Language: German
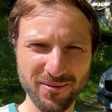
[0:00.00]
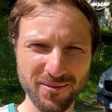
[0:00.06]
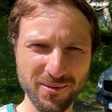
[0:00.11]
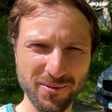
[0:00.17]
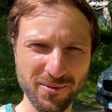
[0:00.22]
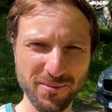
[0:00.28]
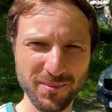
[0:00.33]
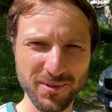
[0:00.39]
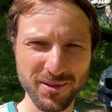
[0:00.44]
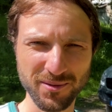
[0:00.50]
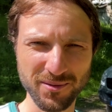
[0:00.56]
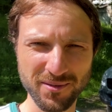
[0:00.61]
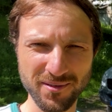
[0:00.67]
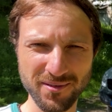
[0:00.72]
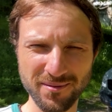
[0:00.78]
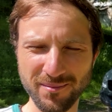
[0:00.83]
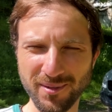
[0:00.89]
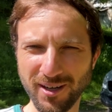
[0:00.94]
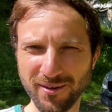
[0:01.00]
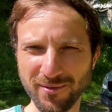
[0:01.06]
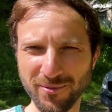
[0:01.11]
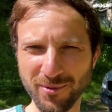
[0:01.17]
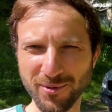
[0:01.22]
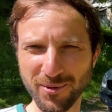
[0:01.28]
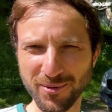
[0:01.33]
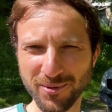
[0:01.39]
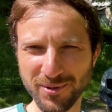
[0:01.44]
von oben bis unten, machen
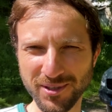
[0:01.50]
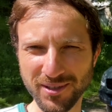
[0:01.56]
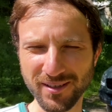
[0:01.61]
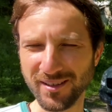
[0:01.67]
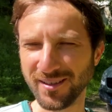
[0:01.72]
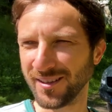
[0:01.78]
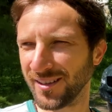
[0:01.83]
Fotos.